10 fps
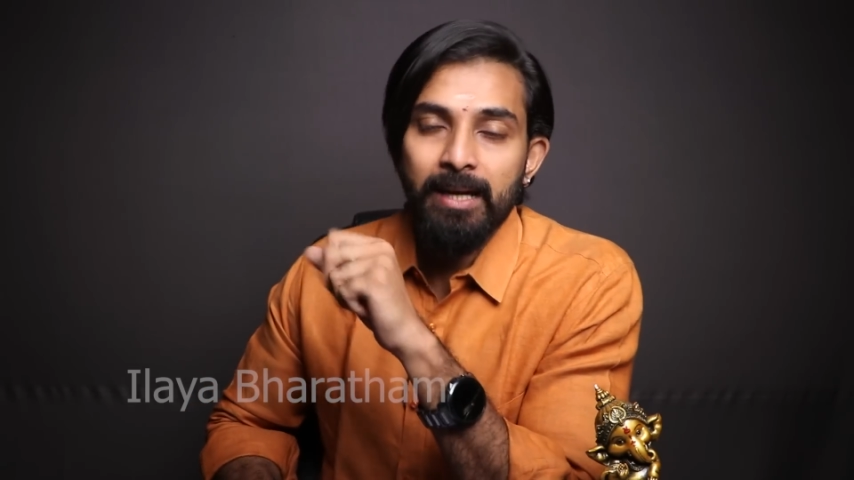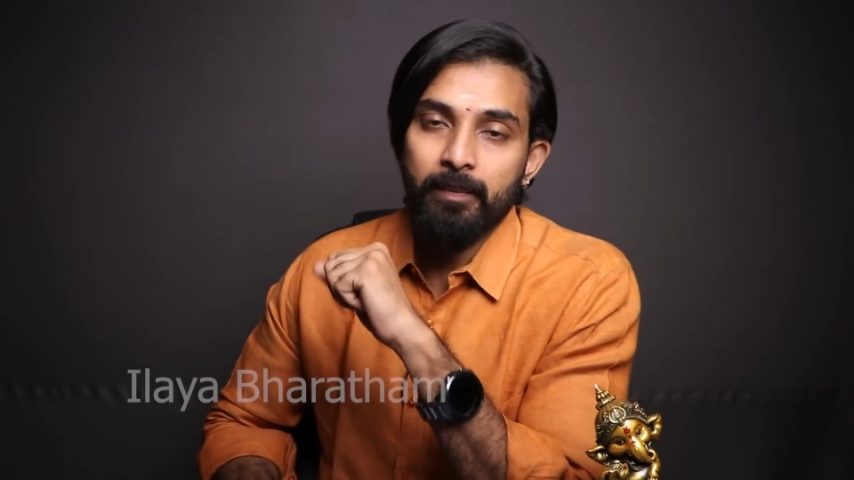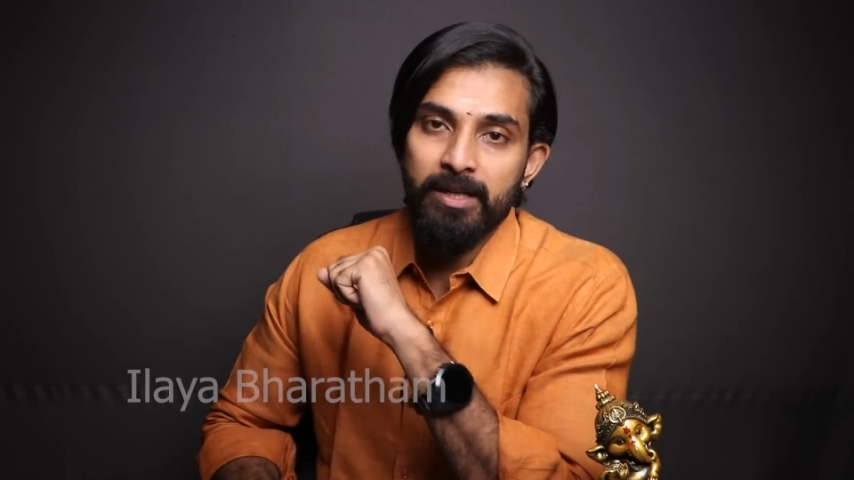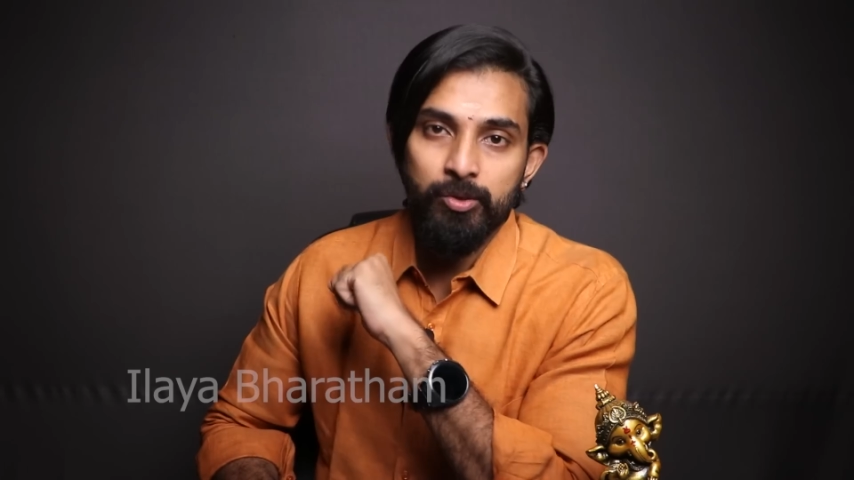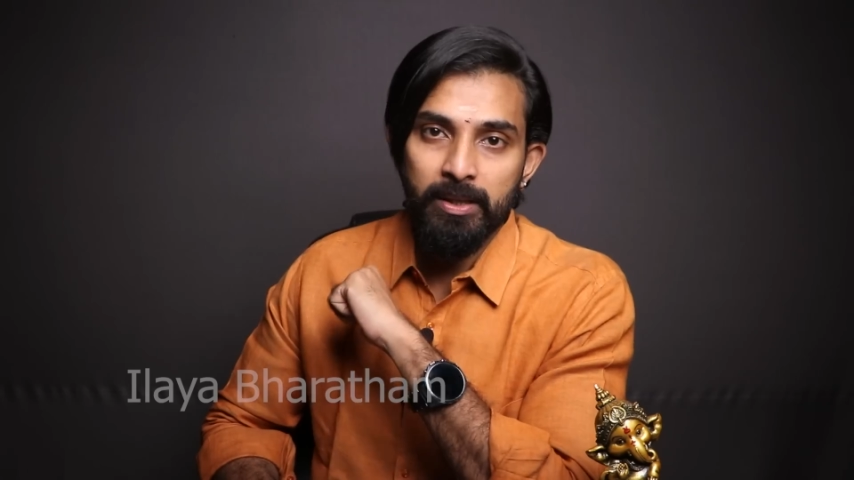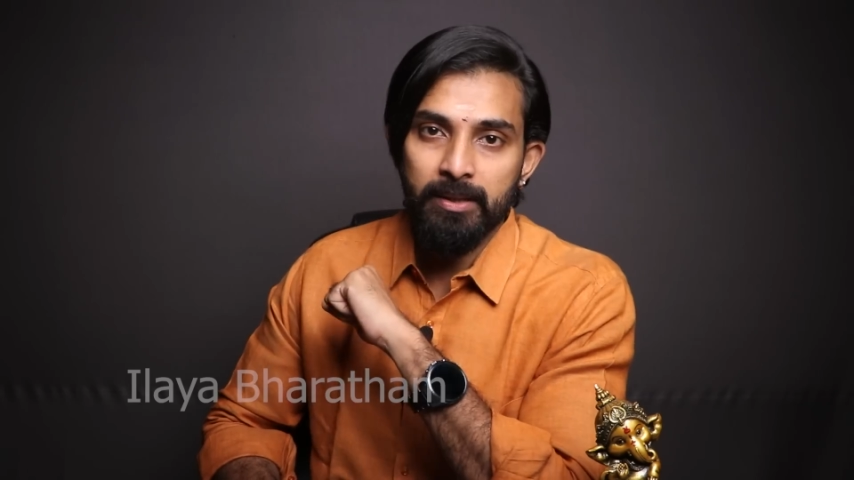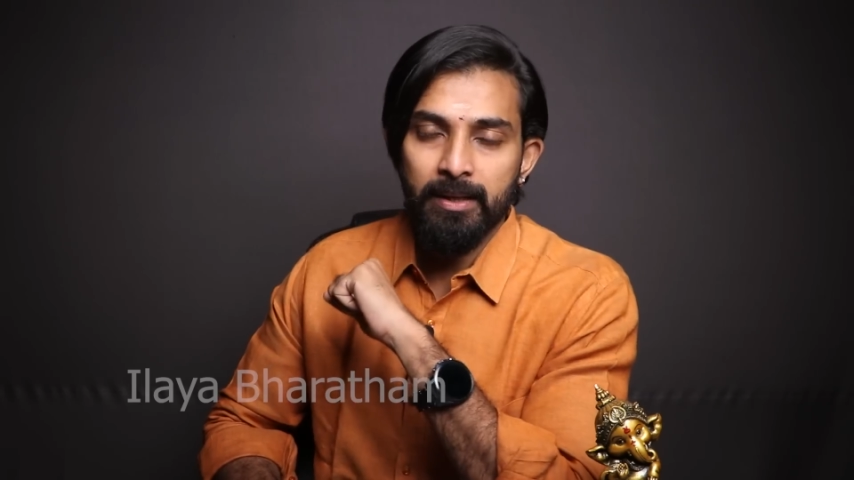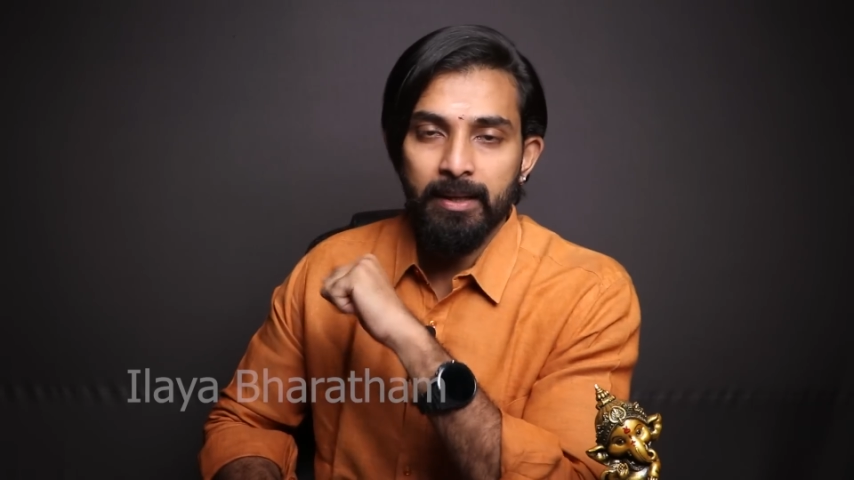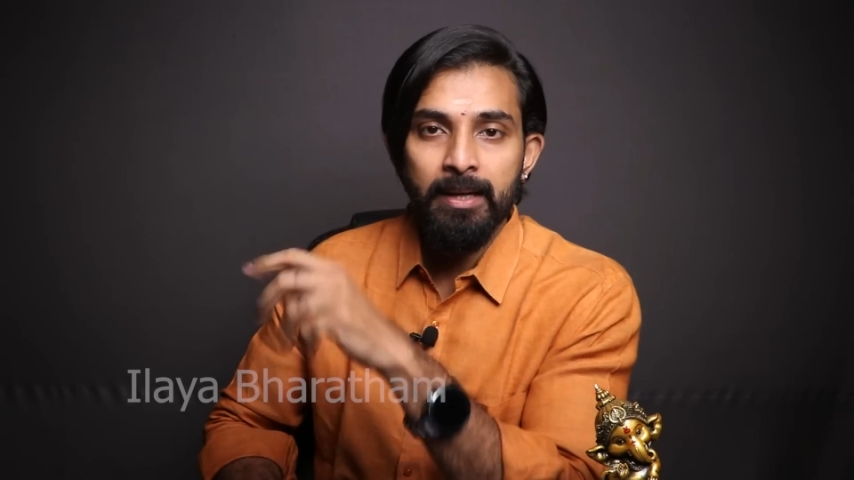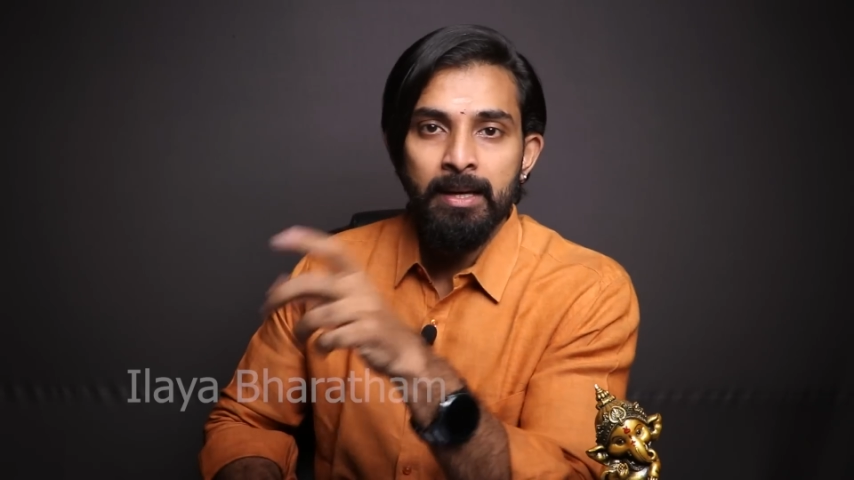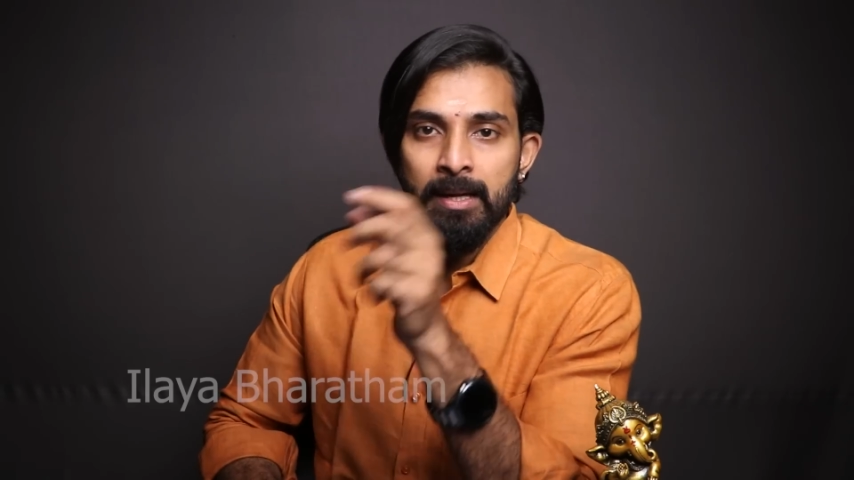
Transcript: அப்படின்னு சொல்லியிருந்தாங்க